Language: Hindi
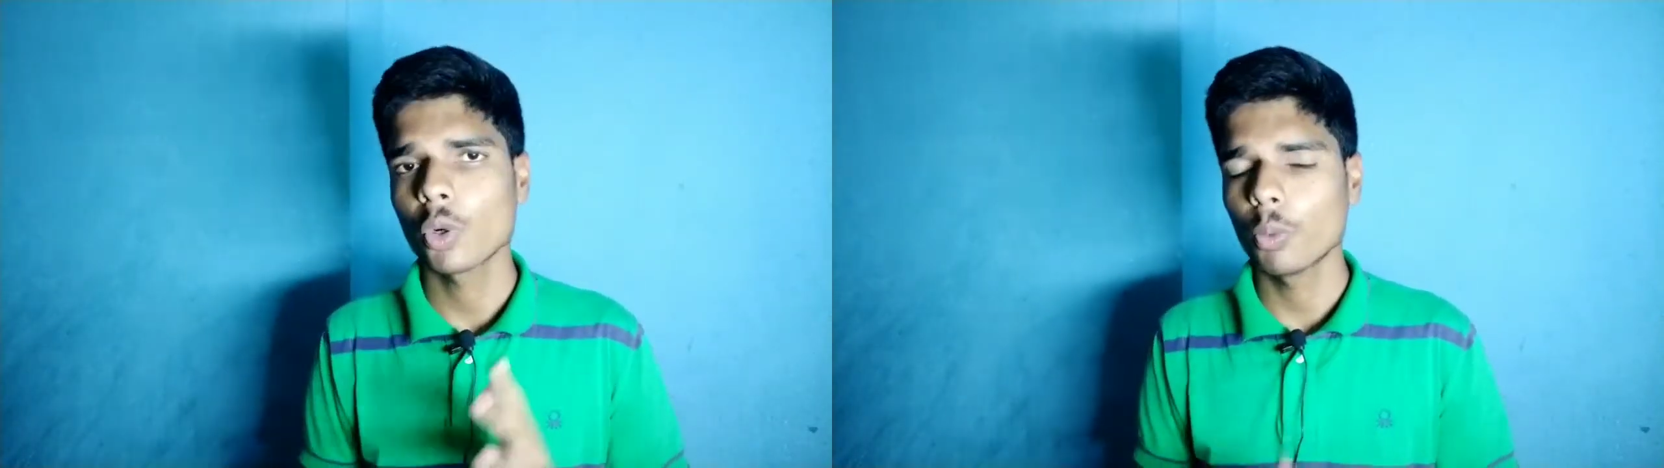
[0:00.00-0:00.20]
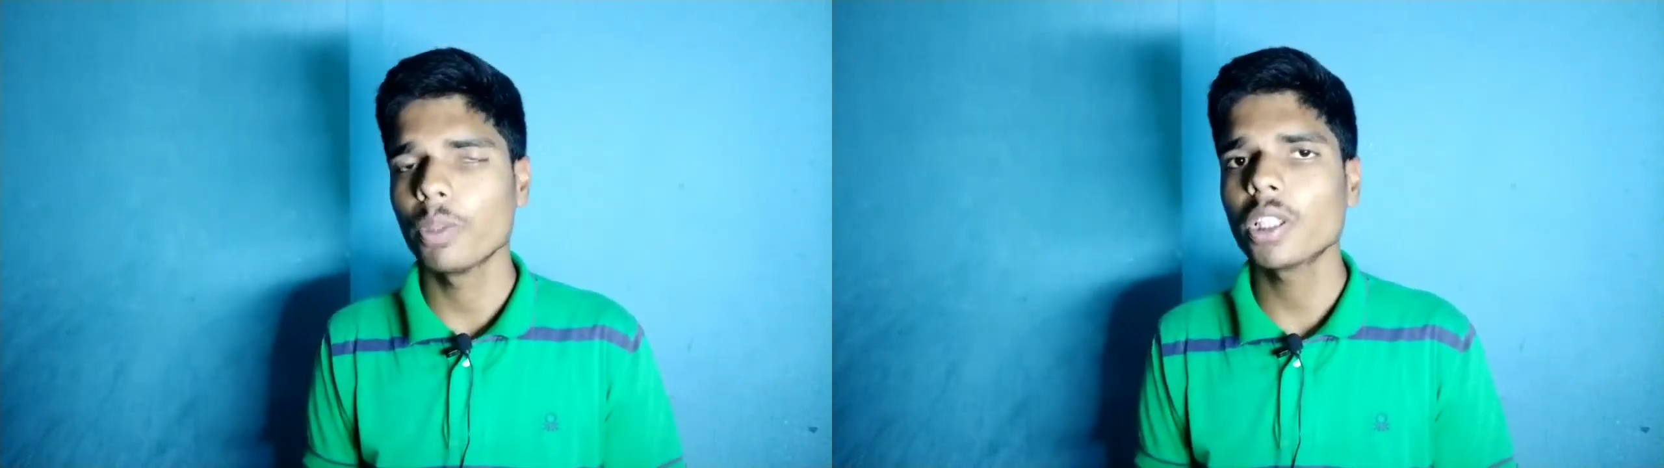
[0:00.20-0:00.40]

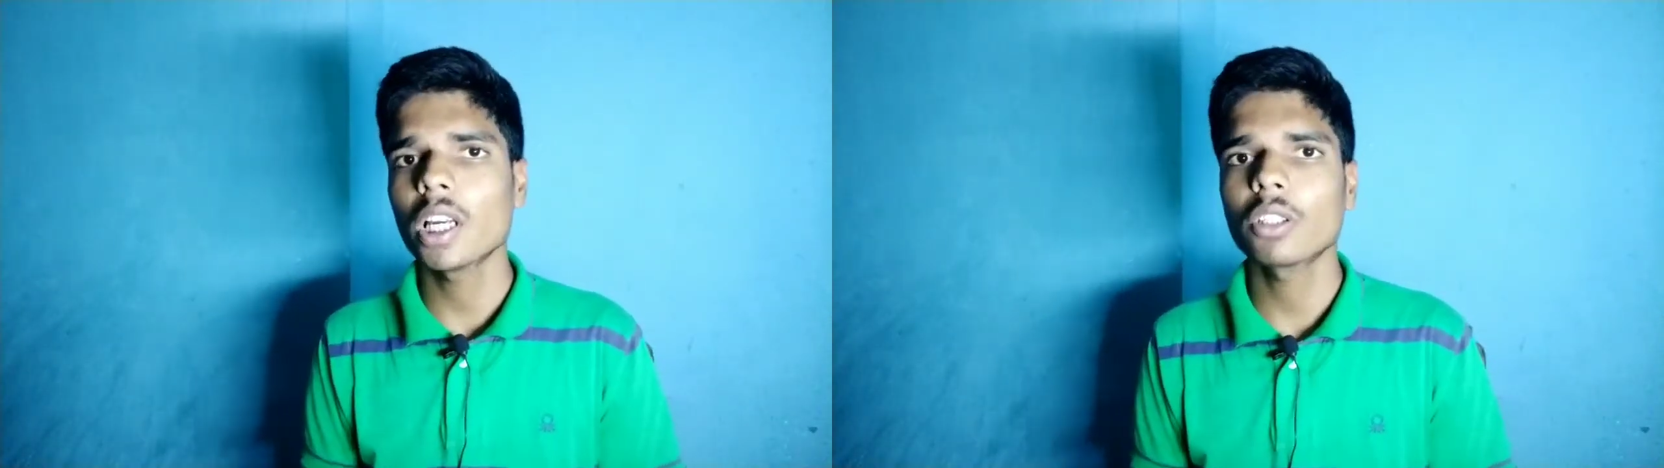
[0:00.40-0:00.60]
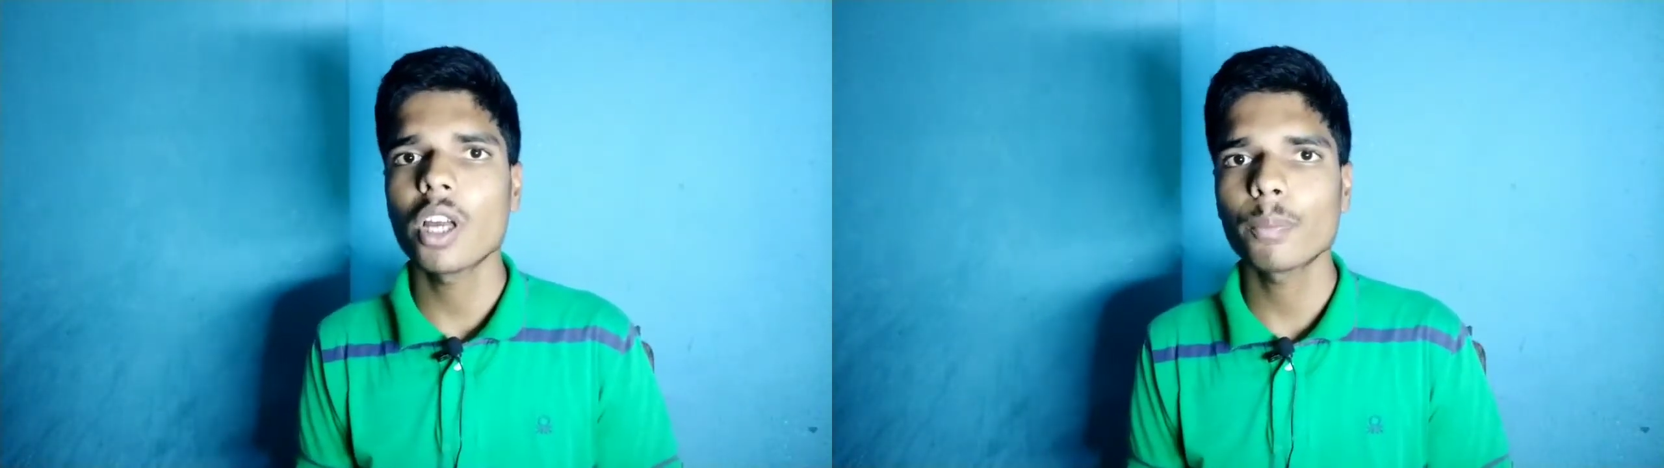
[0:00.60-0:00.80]
उम्मीद
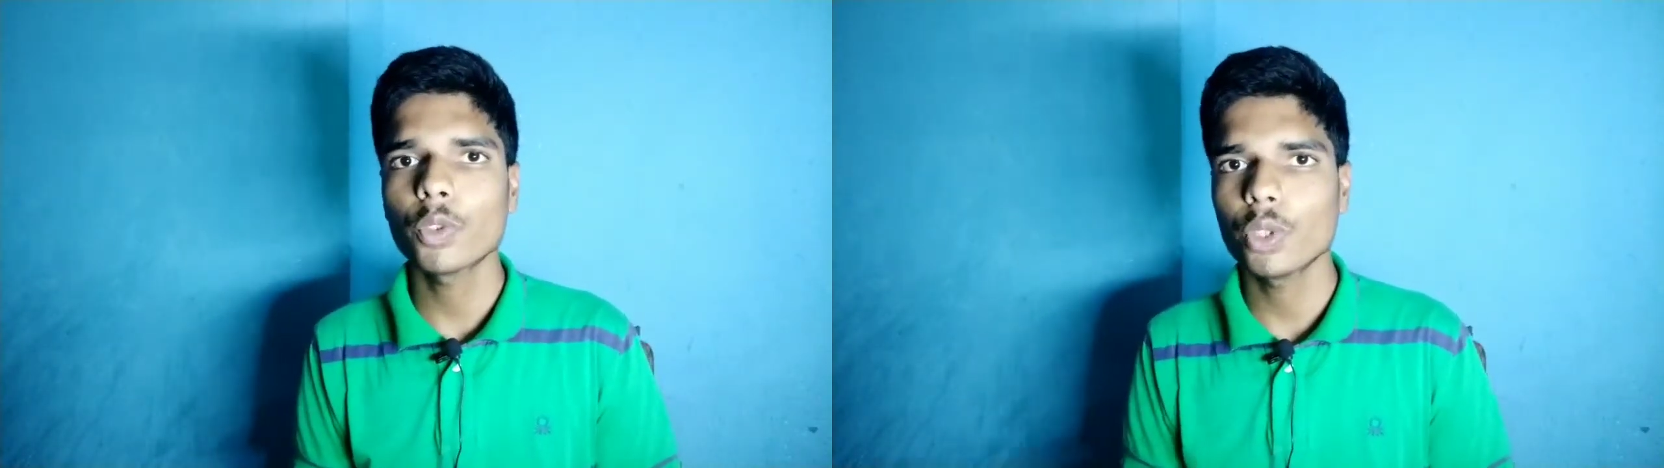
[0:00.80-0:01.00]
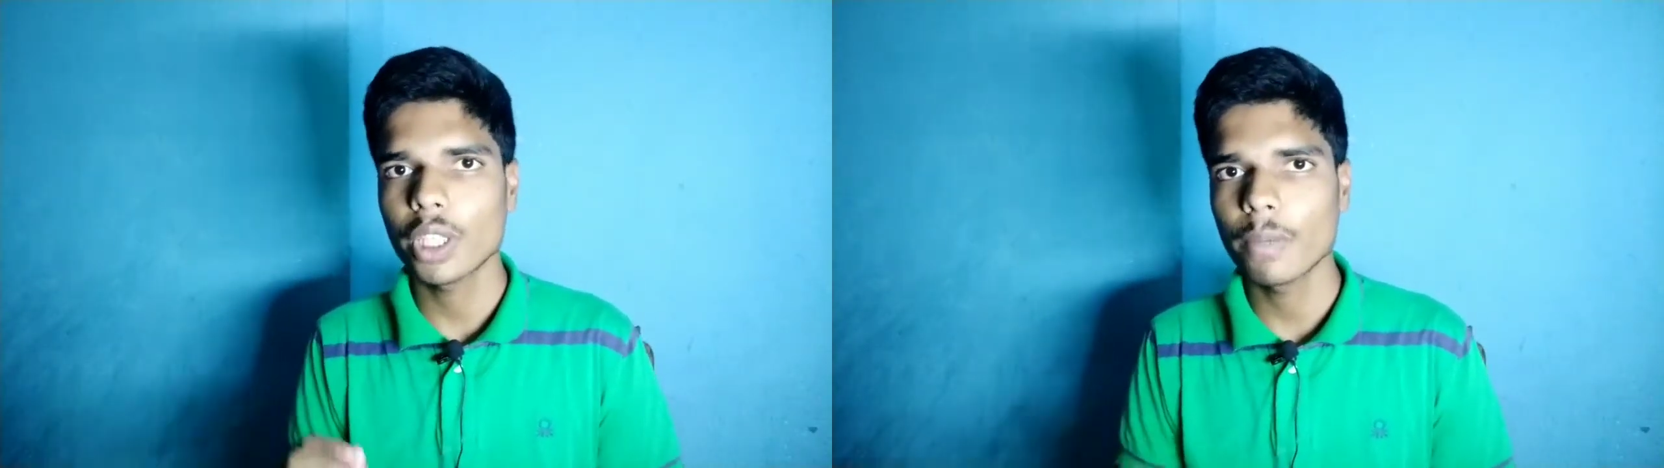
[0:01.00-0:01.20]
करता हूँ
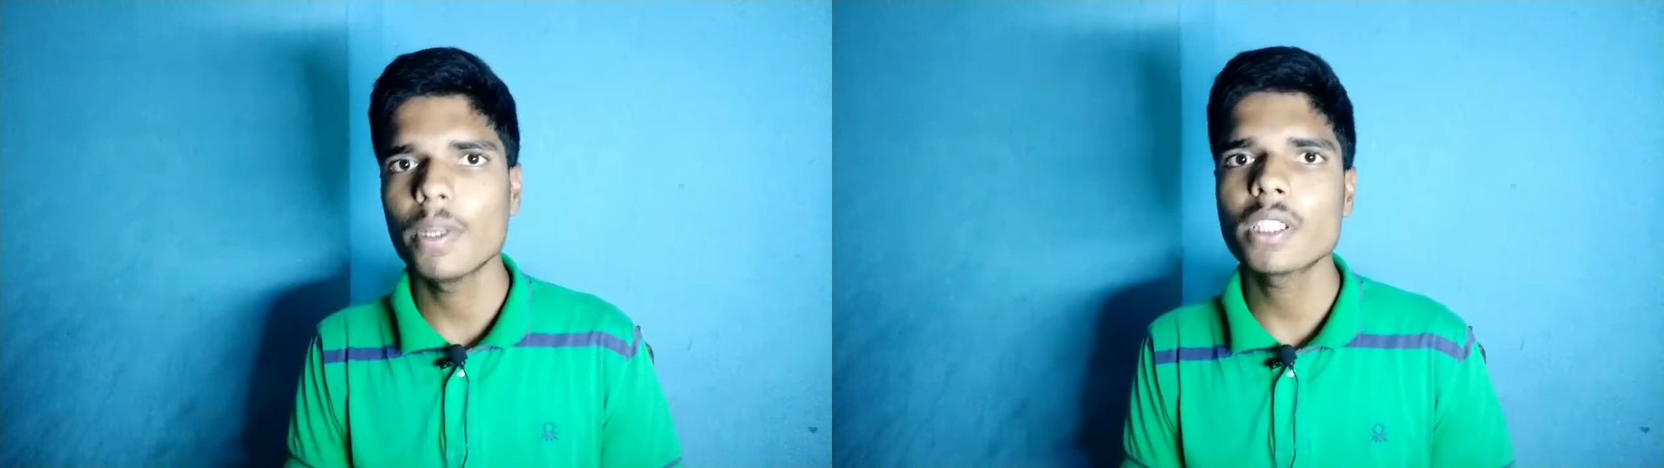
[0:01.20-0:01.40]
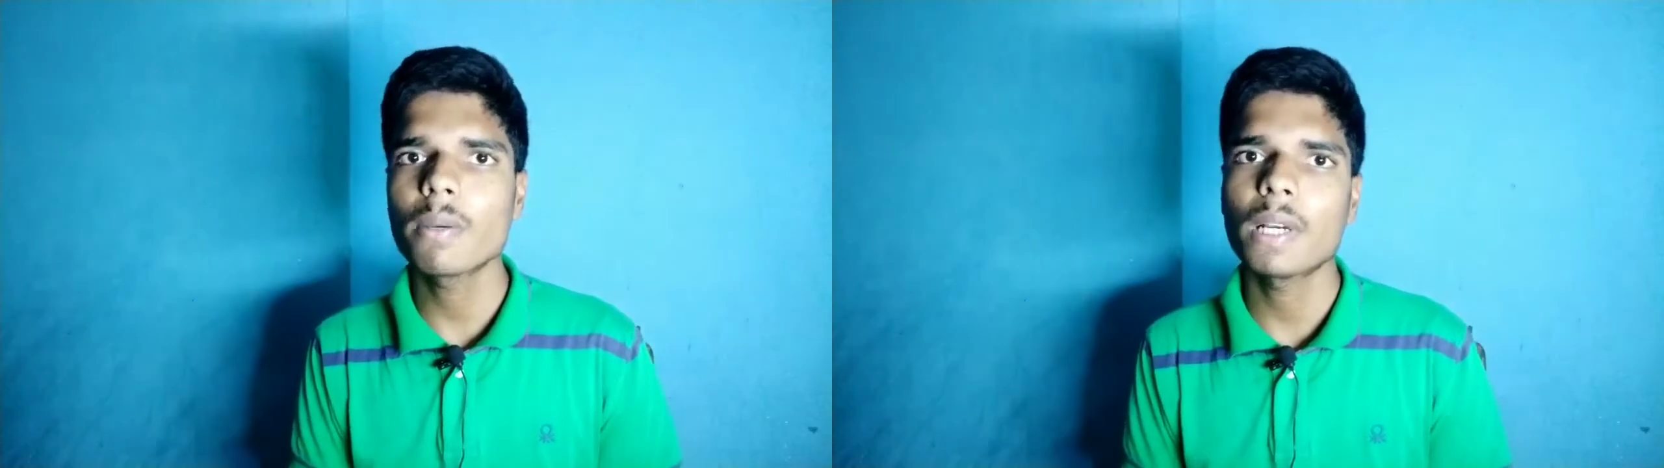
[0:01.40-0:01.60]
आपको ए
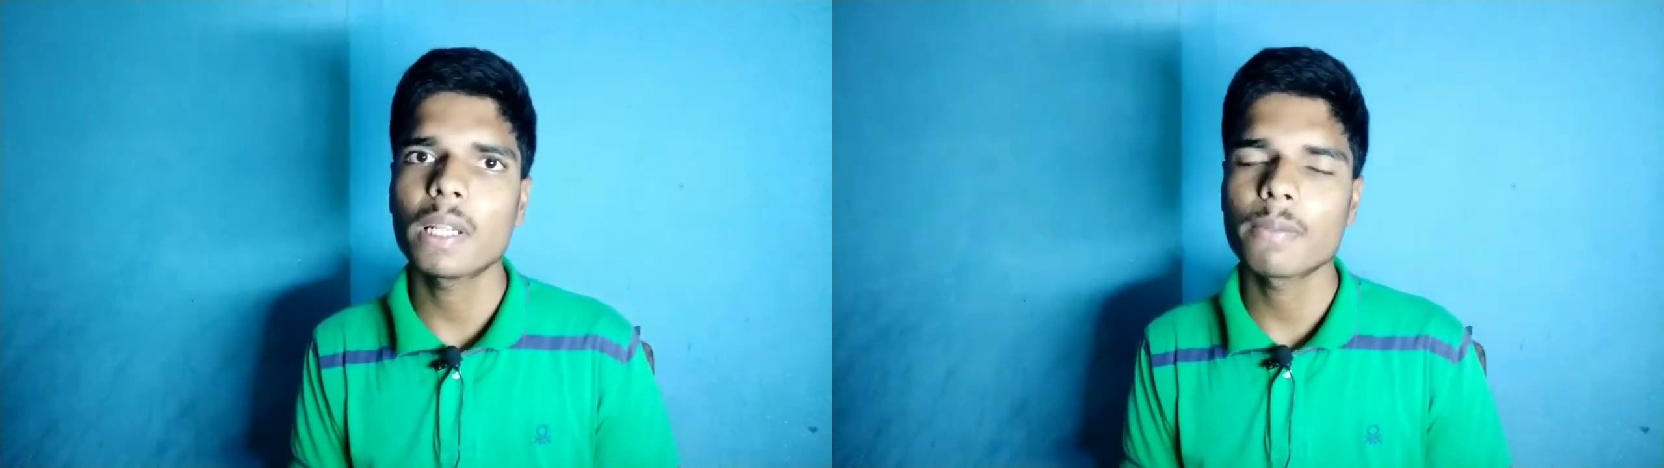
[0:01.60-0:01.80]
के बारे